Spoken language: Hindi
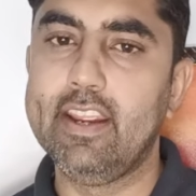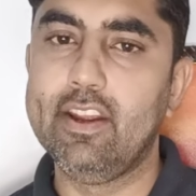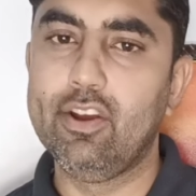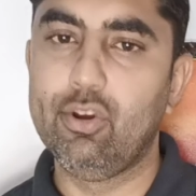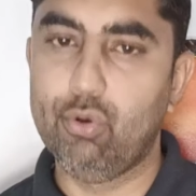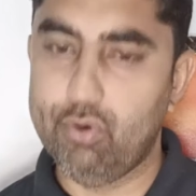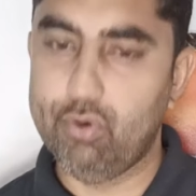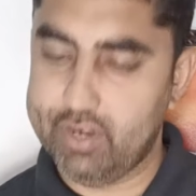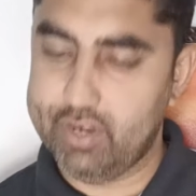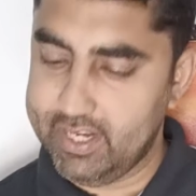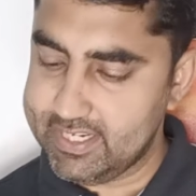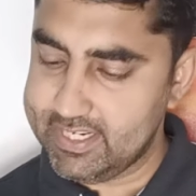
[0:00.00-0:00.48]

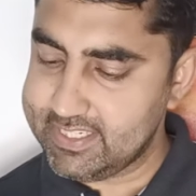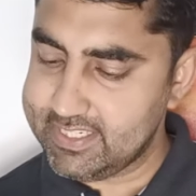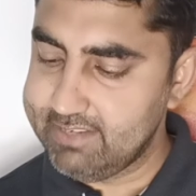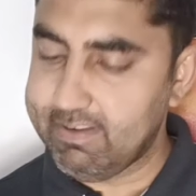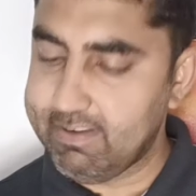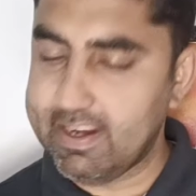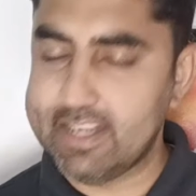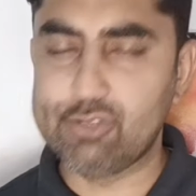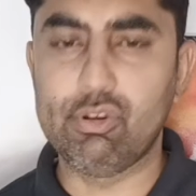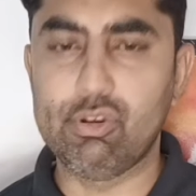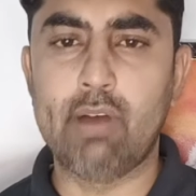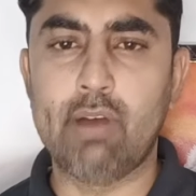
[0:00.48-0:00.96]
और इस
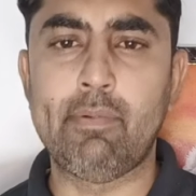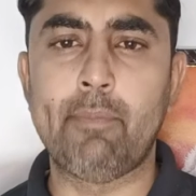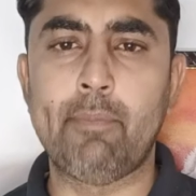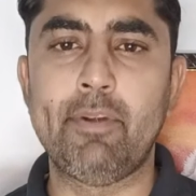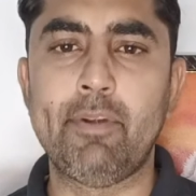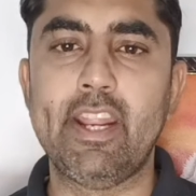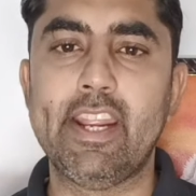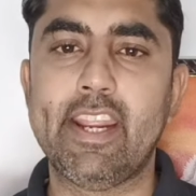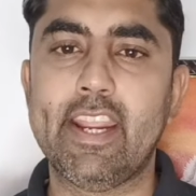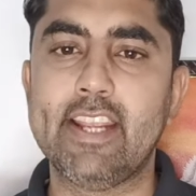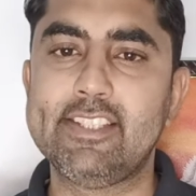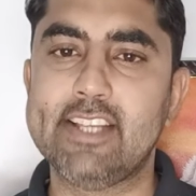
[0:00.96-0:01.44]
डिवाइस को आप अपने
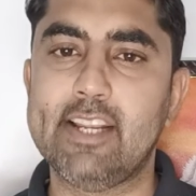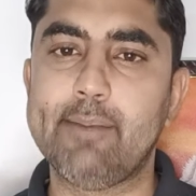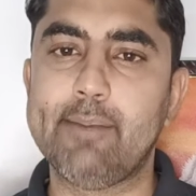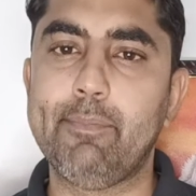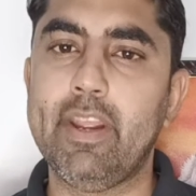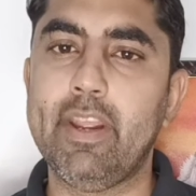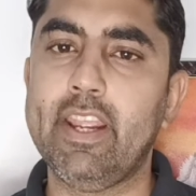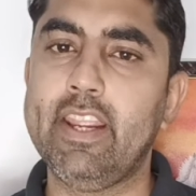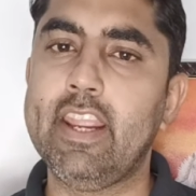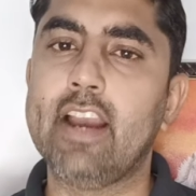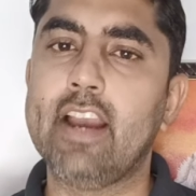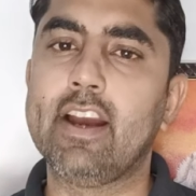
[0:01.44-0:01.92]
किचन
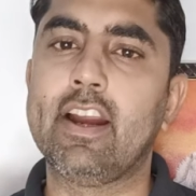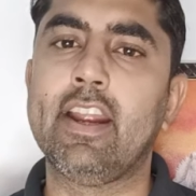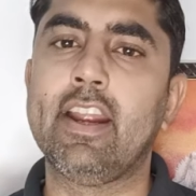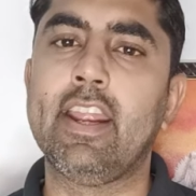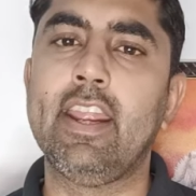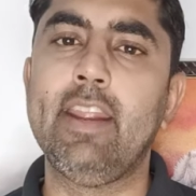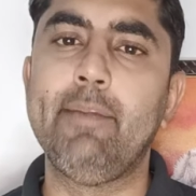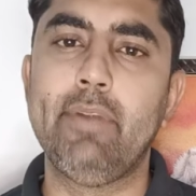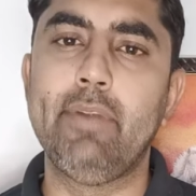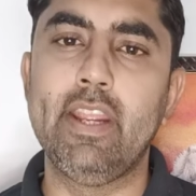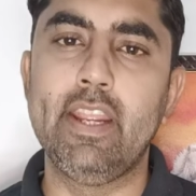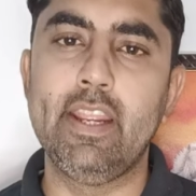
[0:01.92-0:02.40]
में या कहीं
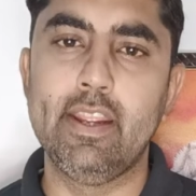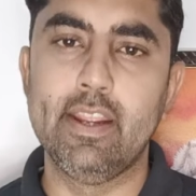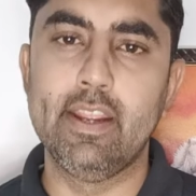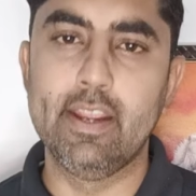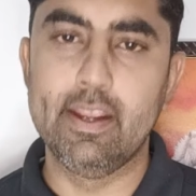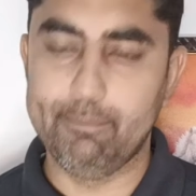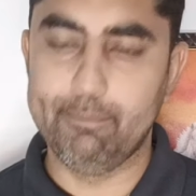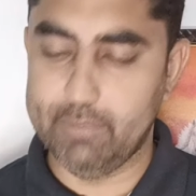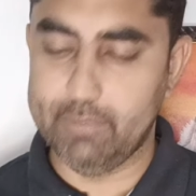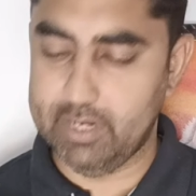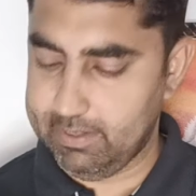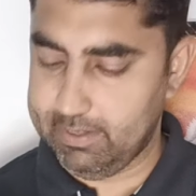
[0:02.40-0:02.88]
भी
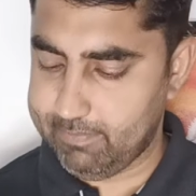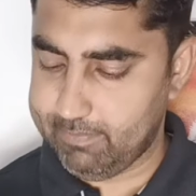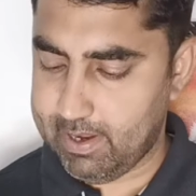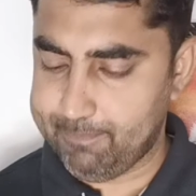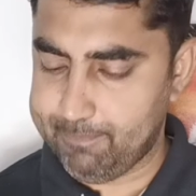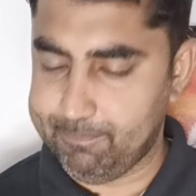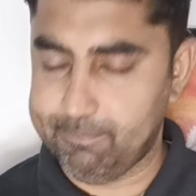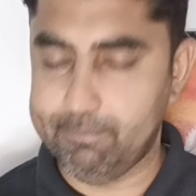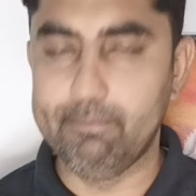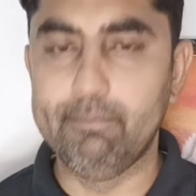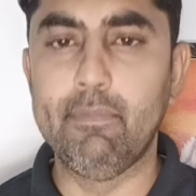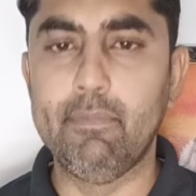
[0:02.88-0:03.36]
मतलब
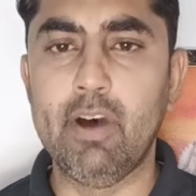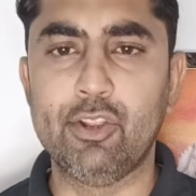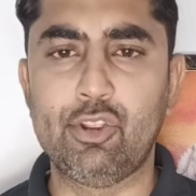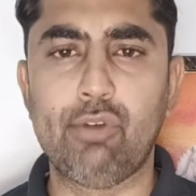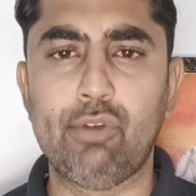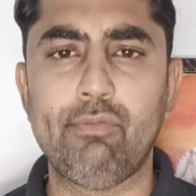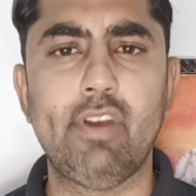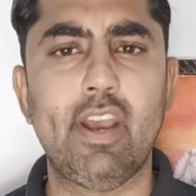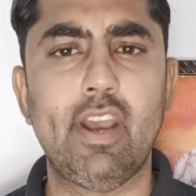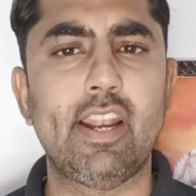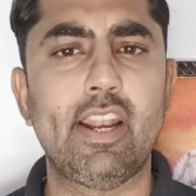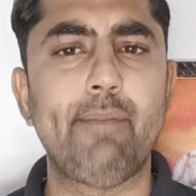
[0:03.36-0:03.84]
आप बाथरूम
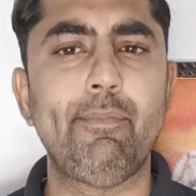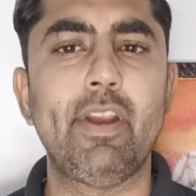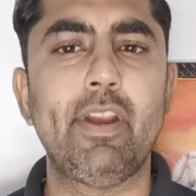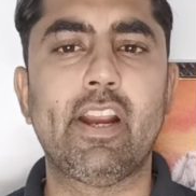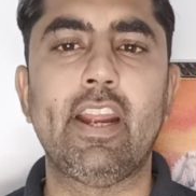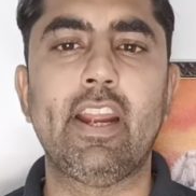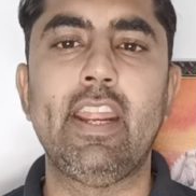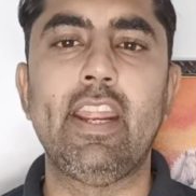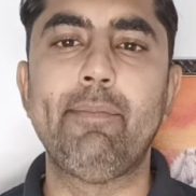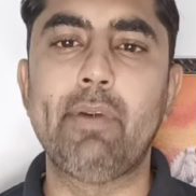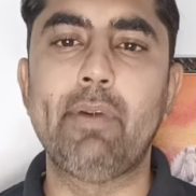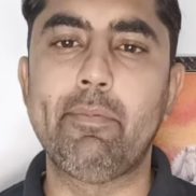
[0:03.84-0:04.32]
वगैरह में
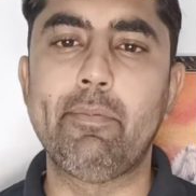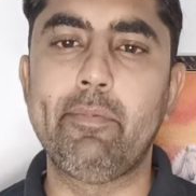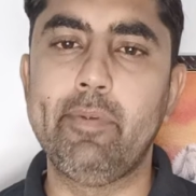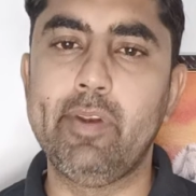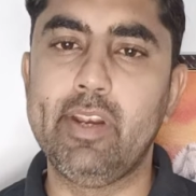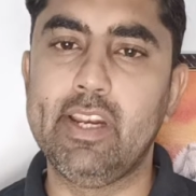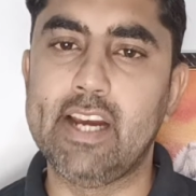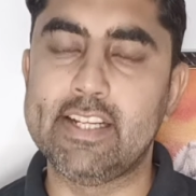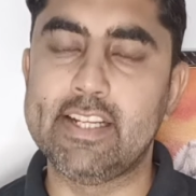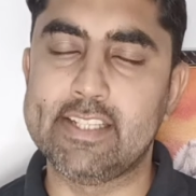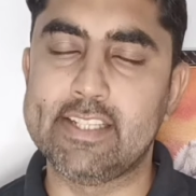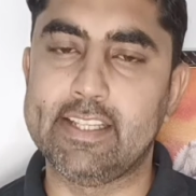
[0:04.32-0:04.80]
कहीं पर भी
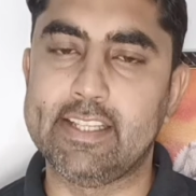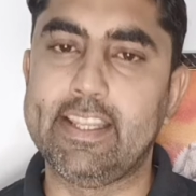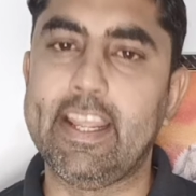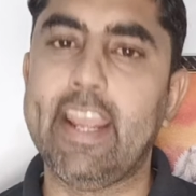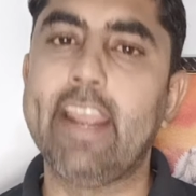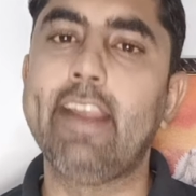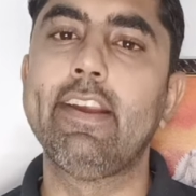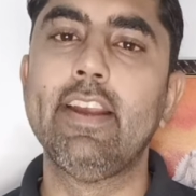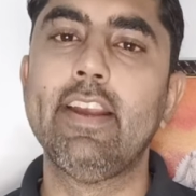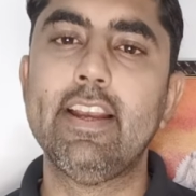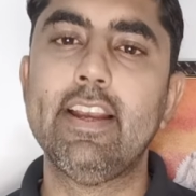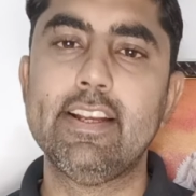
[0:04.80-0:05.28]
लगा सकते
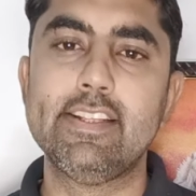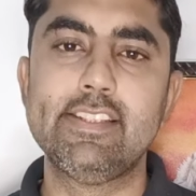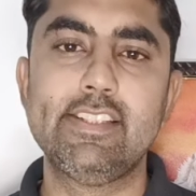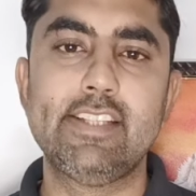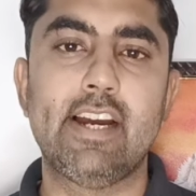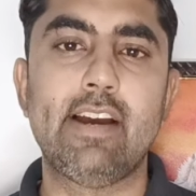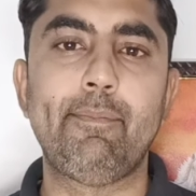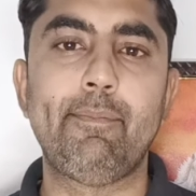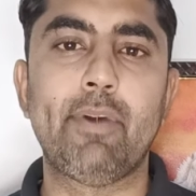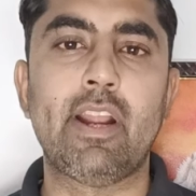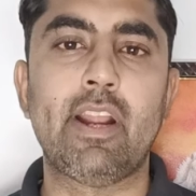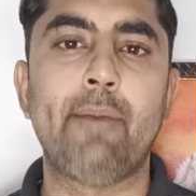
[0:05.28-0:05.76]
हैं
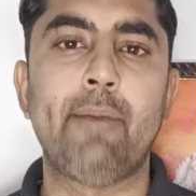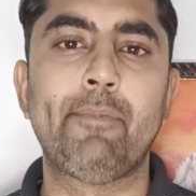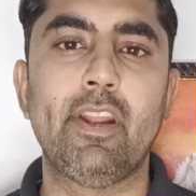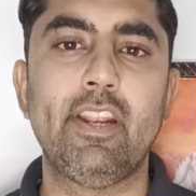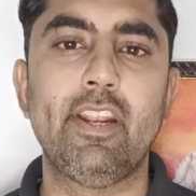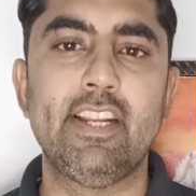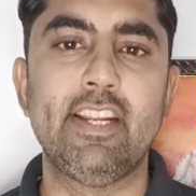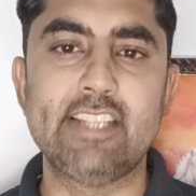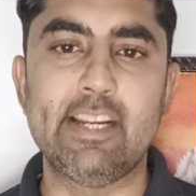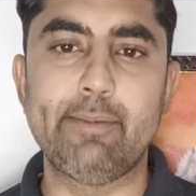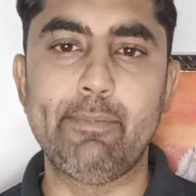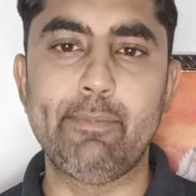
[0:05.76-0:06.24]
जहाँ पर आपके
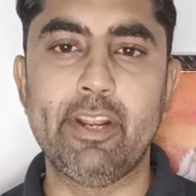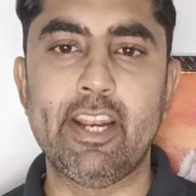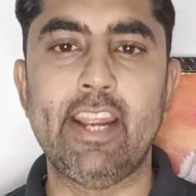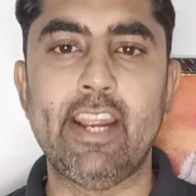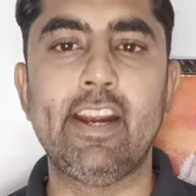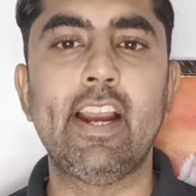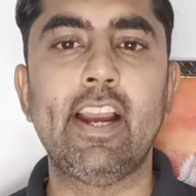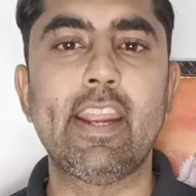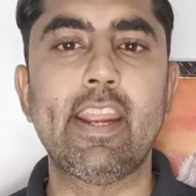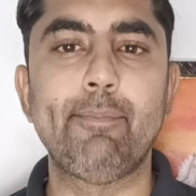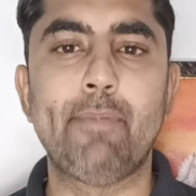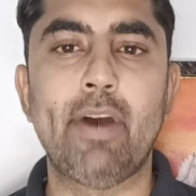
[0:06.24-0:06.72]
नज़र में
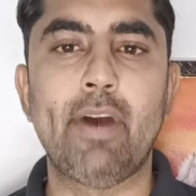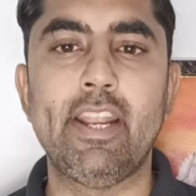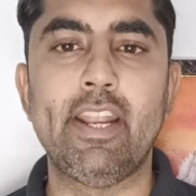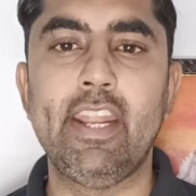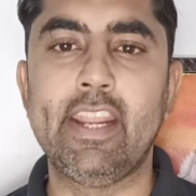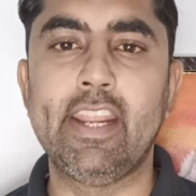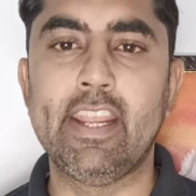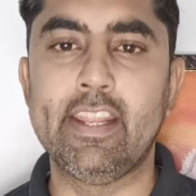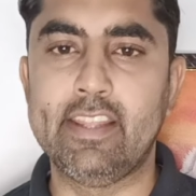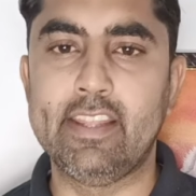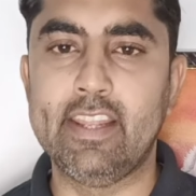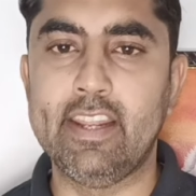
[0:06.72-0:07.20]
रहेगा कि पानी
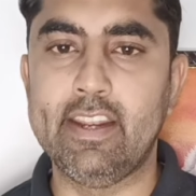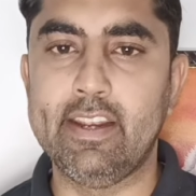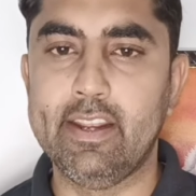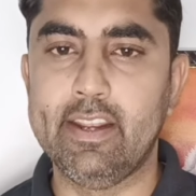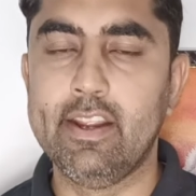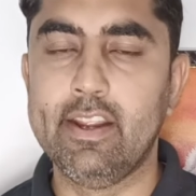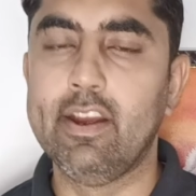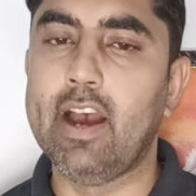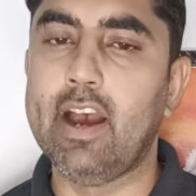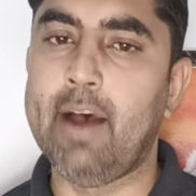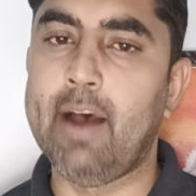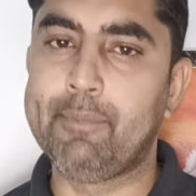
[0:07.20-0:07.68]
कितने
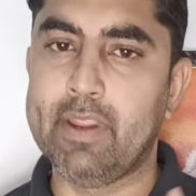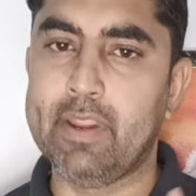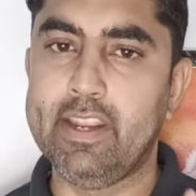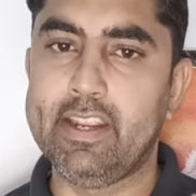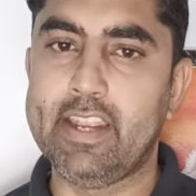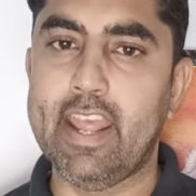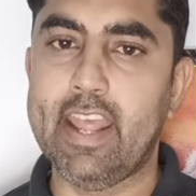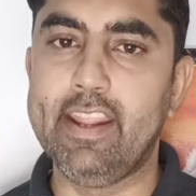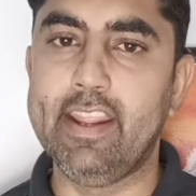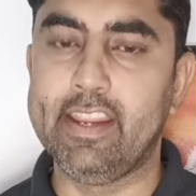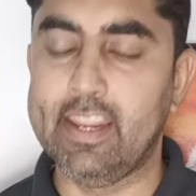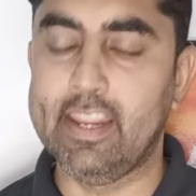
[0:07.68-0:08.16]
आपके
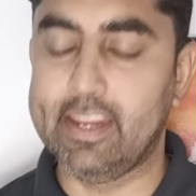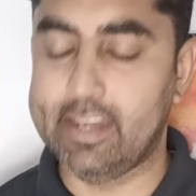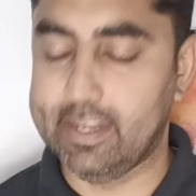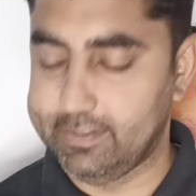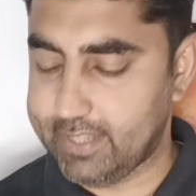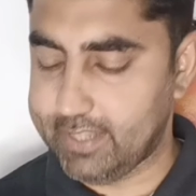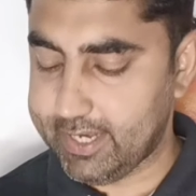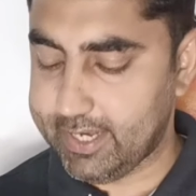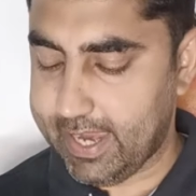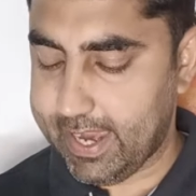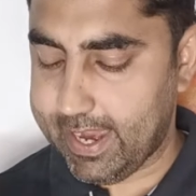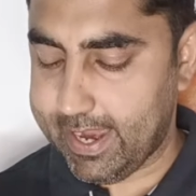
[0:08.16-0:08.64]
टैंकी के
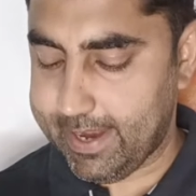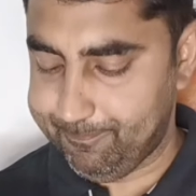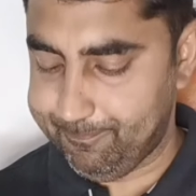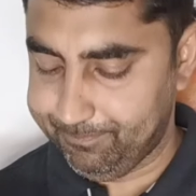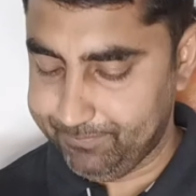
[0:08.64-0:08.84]
अंदर है